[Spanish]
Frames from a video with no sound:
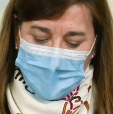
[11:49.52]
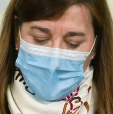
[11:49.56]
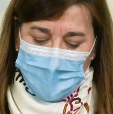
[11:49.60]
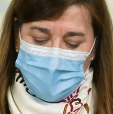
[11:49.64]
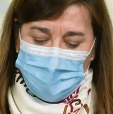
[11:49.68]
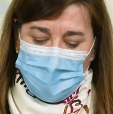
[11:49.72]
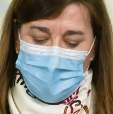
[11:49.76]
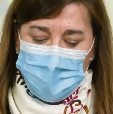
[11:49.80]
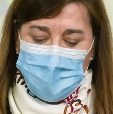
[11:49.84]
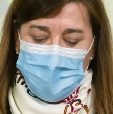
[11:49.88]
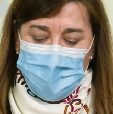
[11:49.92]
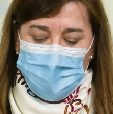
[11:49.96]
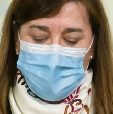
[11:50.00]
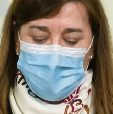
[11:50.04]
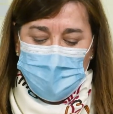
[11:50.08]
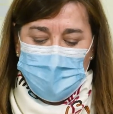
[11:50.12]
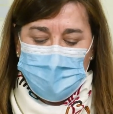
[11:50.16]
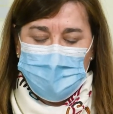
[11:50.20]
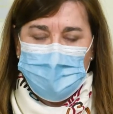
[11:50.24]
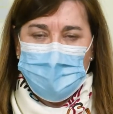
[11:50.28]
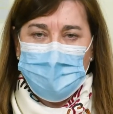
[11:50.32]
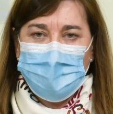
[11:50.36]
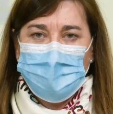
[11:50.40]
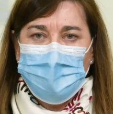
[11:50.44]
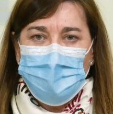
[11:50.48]
Nuestro
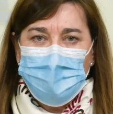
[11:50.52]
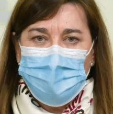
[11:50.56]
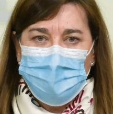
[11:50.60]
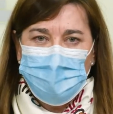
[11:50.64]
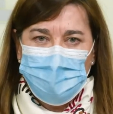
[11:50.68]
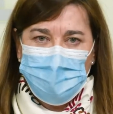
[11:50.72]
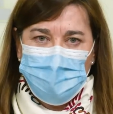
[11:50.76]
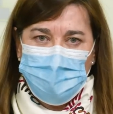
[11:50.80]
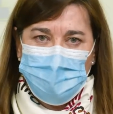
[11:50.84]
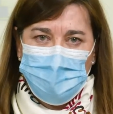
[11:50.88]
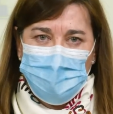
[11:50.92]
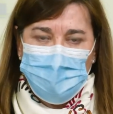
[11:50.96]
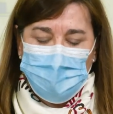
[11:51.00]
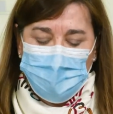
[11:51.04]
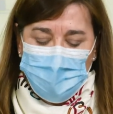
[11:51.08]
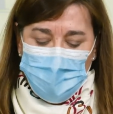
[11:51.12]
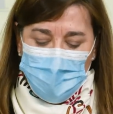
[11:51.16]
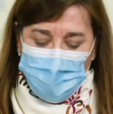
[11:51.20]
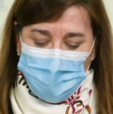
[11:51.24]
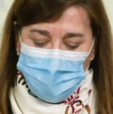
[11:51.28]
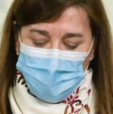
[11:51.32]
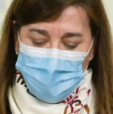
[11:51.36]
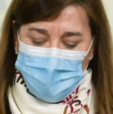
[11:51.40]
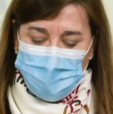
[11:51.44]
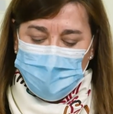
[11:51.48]
trabajo, nuestro
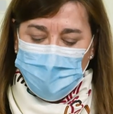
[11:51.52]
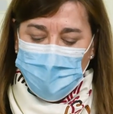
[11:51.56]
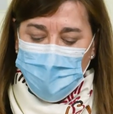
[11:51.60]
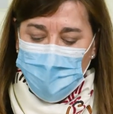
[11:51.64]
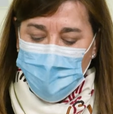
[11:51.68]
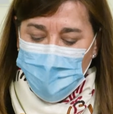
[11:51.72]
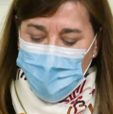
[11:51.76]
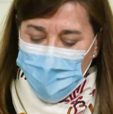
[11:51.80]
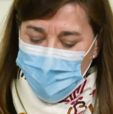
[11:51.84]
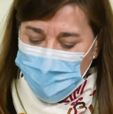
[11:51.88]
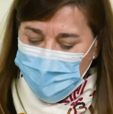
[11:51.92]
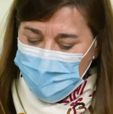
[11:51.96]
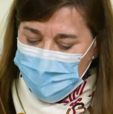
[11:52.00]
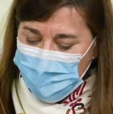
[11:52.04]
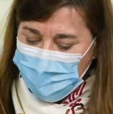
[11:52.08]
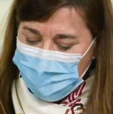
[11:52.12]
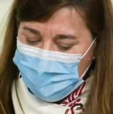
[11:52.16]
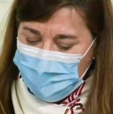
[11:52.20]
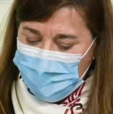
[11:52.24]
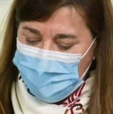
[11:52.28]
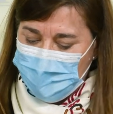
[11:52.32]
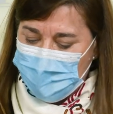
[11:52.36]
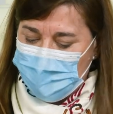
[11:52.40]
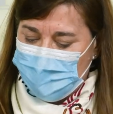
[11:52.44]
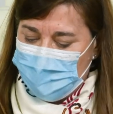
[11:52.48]
esfuerzo es frenar el
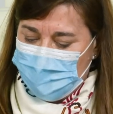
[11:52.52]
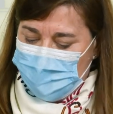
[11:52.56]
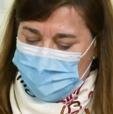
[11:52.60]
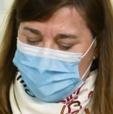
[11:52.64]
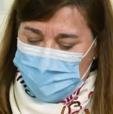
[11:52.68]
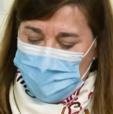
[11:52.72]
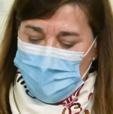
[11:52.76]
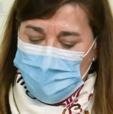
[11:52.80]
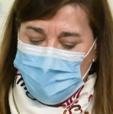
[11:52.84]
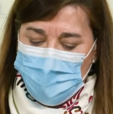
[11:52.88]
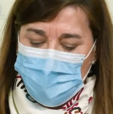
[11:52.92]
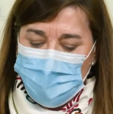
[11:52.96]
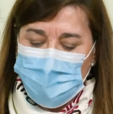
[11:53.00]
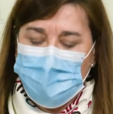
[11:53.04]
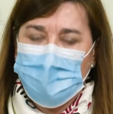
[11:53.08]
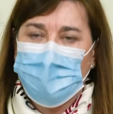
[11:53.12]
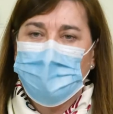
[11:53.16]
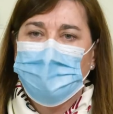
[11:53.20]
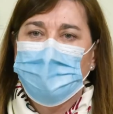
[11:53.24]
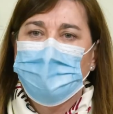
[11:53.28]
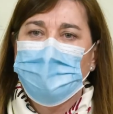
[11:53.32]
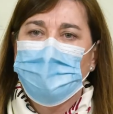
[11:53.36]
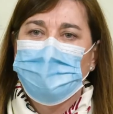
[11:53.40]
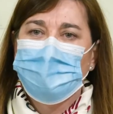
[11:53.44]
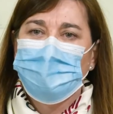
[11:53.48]
avance y
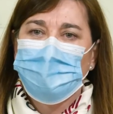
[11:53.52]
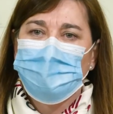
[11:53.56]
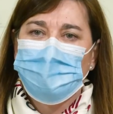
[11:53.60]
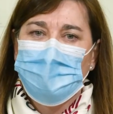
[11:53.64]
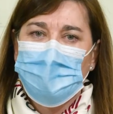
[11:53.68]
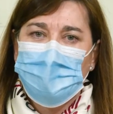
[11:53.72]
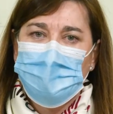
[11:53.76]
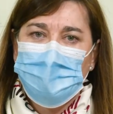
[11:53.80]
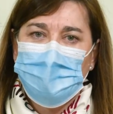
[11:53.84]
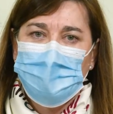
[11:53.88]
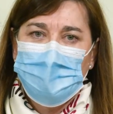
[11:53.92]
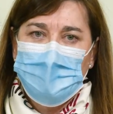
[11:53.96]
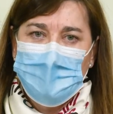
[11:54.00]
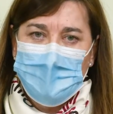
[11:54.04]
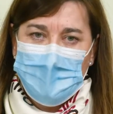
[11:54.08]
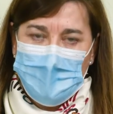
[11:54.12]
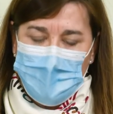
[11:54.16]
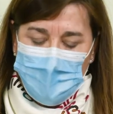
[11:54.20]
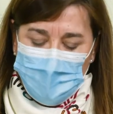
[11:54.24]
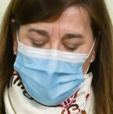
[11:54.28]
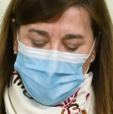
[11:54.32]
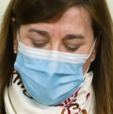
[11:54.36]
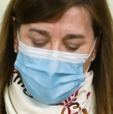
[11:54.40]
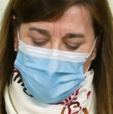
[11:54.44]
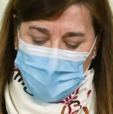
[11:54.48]
proteger a los más
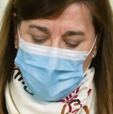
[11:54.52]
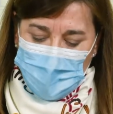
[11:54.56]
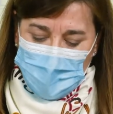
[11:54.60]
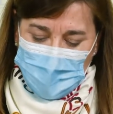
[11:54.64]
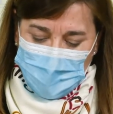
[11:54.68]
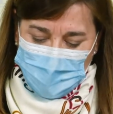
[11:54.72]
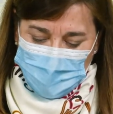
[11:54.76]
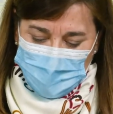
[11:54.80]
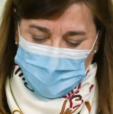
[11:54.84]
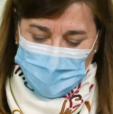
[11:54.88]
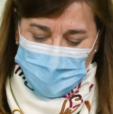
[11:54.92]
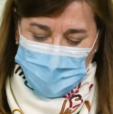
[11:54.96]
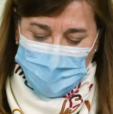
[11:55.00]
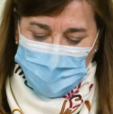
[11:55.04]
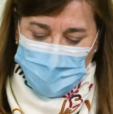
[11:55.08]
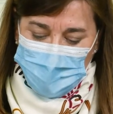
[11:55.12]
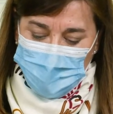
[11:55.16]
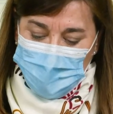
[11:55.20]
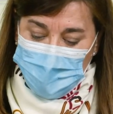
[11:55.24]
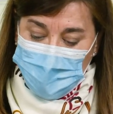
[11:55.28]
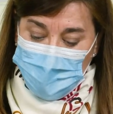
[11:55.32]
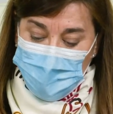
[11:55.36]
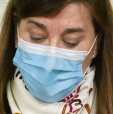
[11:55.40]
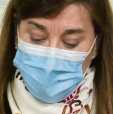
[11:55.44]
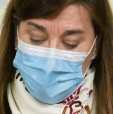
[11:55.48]
vulnerables. Y
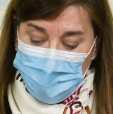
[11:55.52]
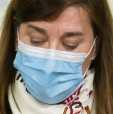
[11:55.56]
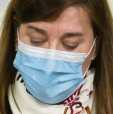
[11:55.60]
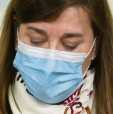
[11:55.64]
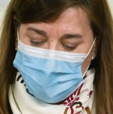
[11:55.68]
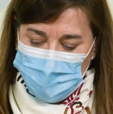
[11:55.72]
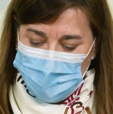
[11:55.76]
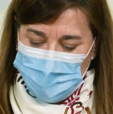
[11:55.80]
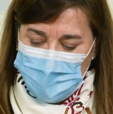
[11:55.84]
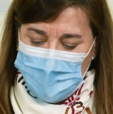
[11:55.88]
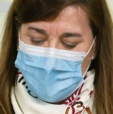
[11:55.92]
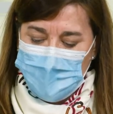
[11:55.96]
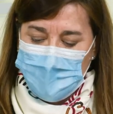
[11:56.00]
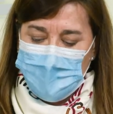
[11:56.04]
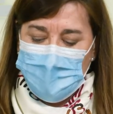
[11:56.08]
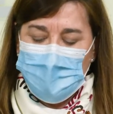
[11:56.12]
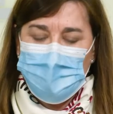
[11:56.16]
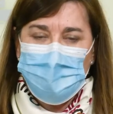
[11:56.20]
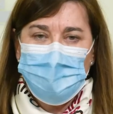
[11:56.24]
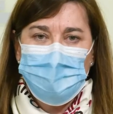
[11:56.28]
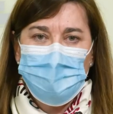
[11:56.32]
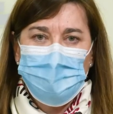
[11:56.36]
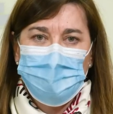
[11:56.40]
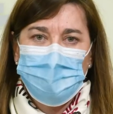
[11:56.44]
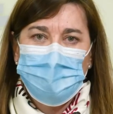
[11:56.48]
sigue siendo
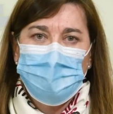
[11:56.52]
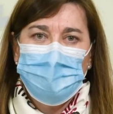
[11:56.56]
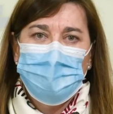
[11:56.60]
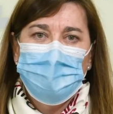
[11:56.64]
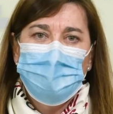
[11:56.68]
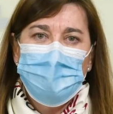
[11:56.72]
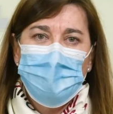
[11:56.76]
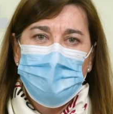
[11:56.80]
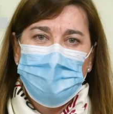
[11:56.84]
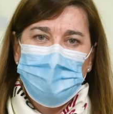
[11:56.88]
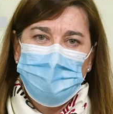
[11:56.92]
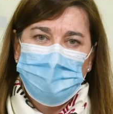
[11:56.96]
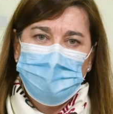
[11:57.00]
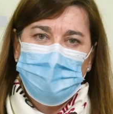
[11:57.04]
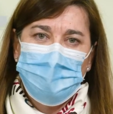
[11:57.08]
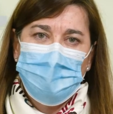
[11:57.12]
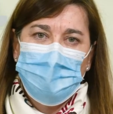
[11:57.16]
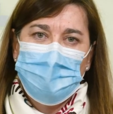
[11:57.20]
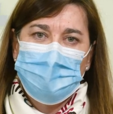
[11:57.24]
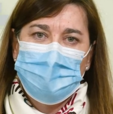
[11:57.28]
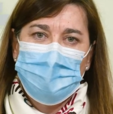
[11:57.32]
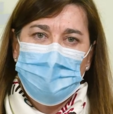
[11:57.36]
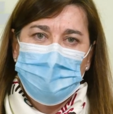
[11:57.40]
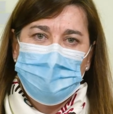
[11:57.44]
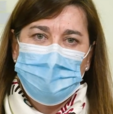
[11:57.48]
esto una
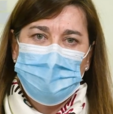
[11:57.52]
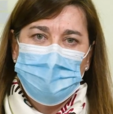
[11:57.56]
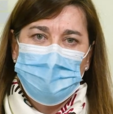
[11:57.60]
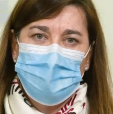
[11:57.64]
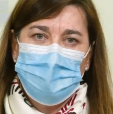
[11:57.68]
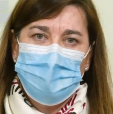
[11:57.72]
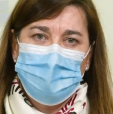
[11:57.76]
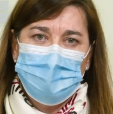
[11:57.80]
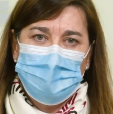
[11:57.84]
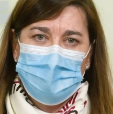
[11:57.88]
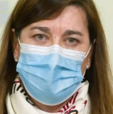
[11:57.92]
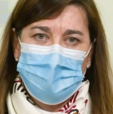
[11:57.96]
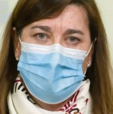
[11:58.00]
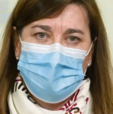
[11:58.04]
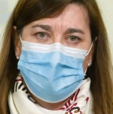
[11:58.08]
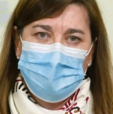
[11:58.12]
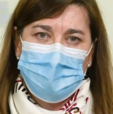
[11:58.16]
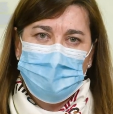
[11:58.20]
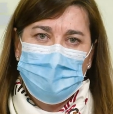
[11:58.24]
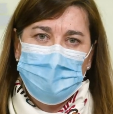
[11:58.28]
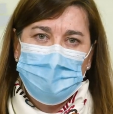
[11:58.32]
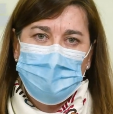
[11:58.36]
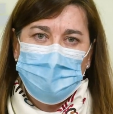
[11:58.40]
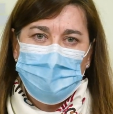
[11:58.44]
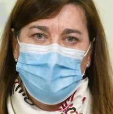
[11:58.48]
responsabilidad conjunta
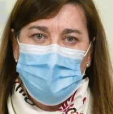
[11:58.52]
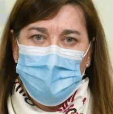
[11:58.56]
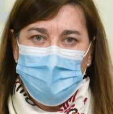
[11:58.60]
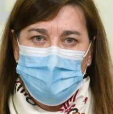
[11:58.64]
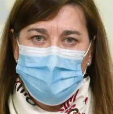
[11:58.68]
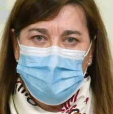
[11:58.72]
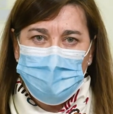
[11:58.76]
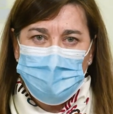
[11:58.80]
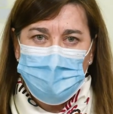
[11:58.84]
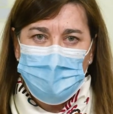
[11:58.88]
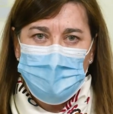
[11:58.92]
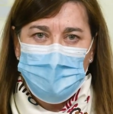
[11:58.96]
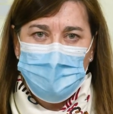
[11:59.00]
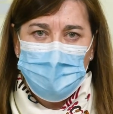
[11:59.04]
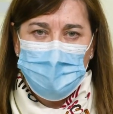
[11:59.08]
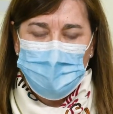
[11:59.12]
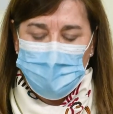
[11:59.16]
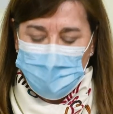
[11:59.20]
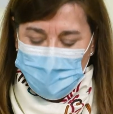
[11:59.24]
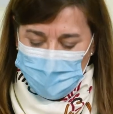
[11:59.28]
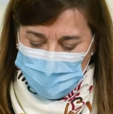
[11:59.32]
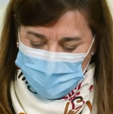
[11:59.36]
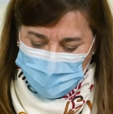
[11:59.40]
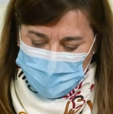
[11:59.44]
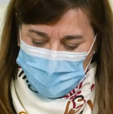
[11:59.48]
del Gobierno y
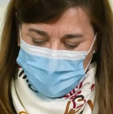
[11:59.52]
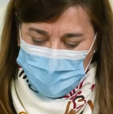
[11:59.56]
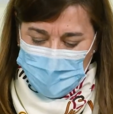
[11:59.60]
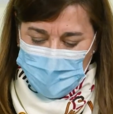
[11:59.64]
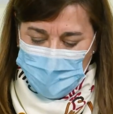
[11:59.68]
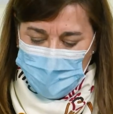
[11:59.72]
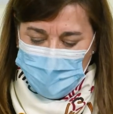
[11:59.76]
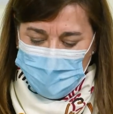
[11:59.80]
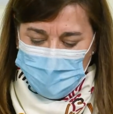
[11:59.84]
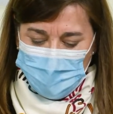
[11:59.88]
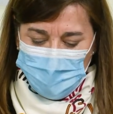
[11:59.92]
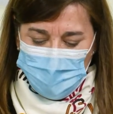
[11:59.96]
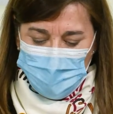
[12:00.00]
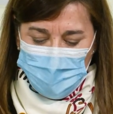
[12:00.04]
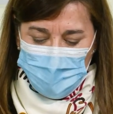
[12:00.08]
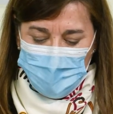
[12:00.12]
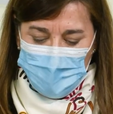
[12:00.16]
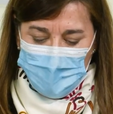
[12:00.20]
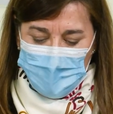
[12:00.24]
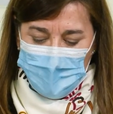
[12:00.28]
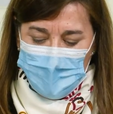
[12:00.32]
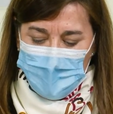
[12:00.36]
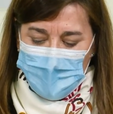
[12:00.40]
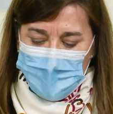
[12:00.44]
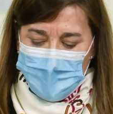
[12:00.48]
de los ciudadanos
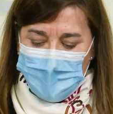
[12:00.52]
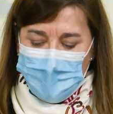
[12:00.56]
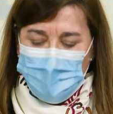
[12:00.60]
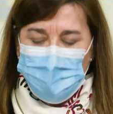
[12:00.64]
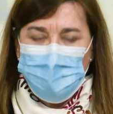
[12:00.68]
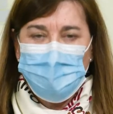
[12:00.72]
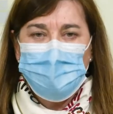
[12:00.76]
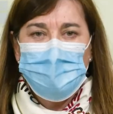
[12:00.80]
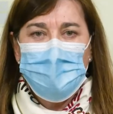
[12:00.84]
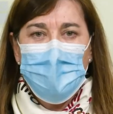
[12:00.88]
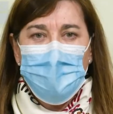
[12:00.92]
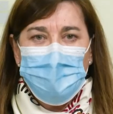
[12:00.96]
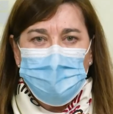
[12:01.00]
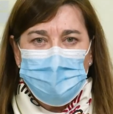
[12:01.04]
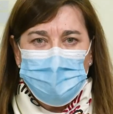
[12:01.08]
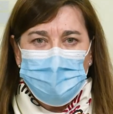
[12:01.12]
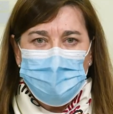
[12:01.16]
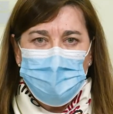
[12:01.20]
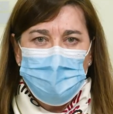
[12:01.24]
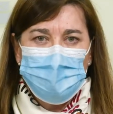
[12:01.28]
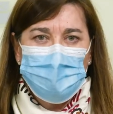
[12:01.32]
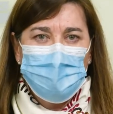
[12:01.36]
es un acto de